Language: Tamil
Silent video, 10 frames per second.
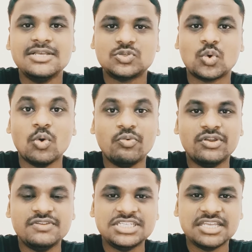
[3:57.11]
ஸோ
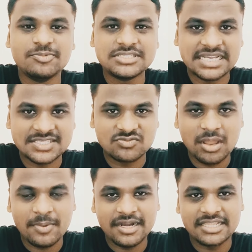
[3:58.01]
ஒவ்வொரு விஷயமே
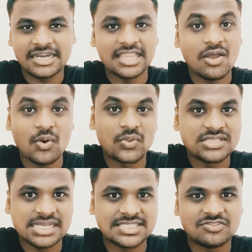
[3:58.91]
சக்ஸஸ்ஃபுல்லாக பண்ணுறதுனால தான்
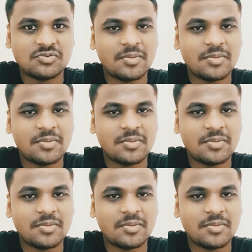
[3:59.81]
வந்து சக்ஸஸ்ஃபுல்